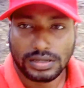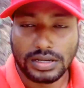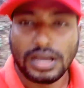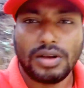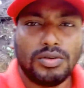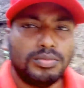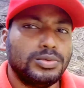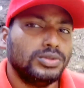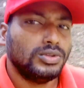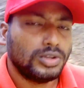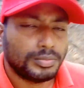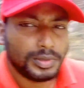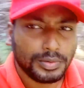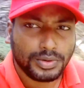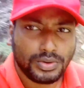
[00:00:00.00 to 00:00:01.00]
কারণ
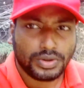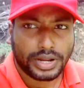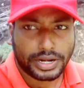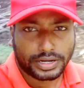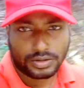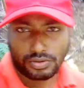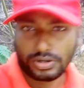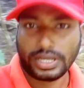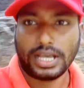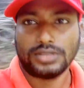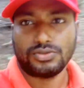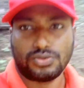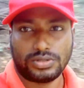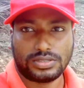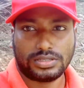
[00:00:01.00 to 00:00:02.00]
বন্ধুরা বিভিন্ন ক্যাটাগরির
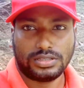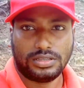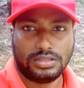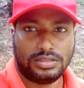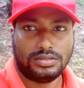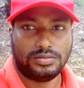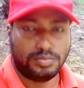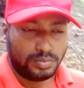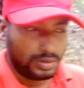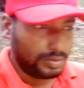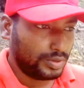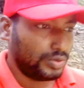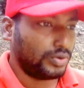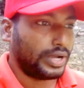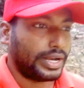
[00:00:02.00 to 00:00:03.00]
কাজ রয়েছে
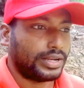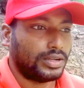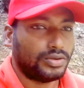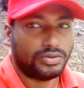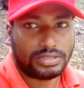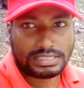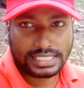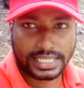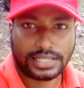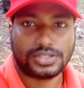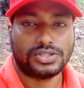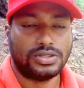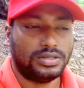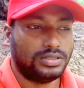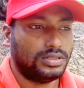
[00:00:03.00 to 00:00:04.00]
বিভিন্ন ক্যাটাগরির
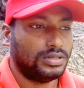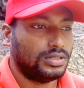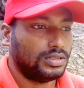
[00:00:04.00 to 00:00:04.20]
সেকশন